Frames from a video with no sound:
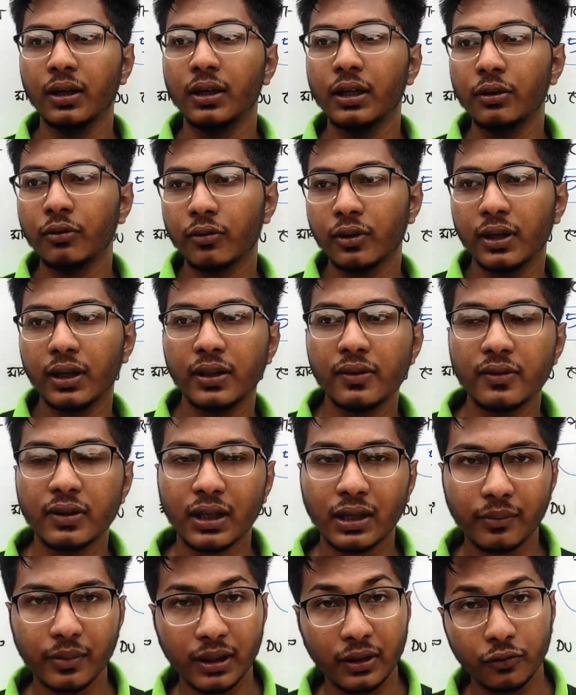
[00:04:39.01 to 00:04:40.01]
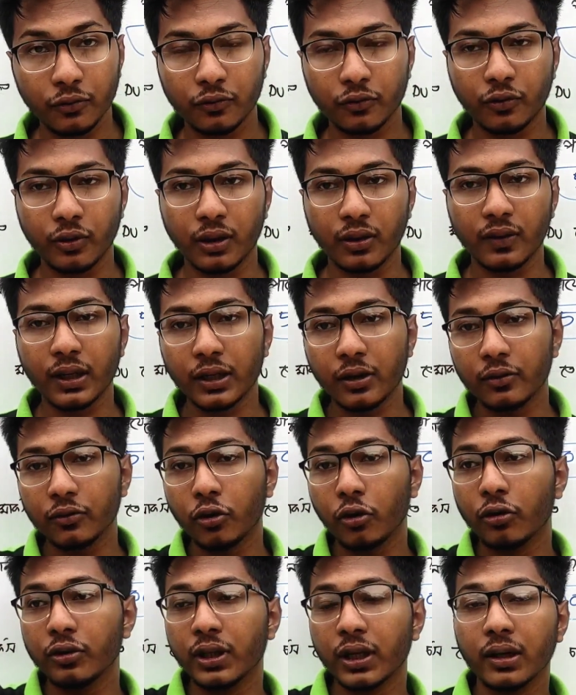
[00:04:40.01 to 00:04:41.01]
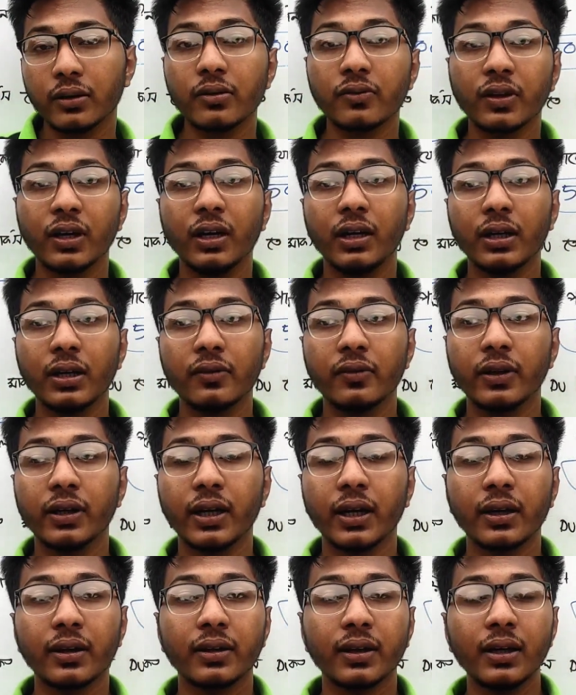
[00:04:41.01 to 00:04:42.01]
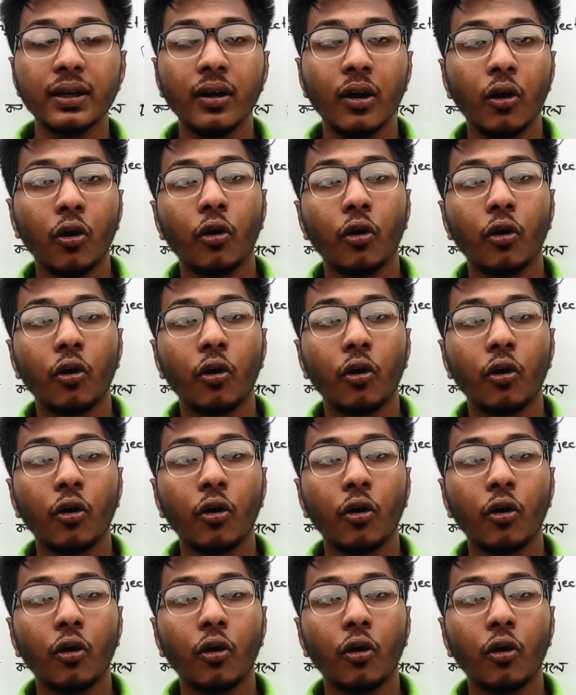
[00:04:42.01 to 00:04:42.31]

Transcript: নিউক্লিয়ার ইঞ্জিনিয়ারিং বেশি সোর্স করে যার কারণে তখন দেখা যাচ্ছে জেনেটিক ইঞ্জিনিয়ারিংটা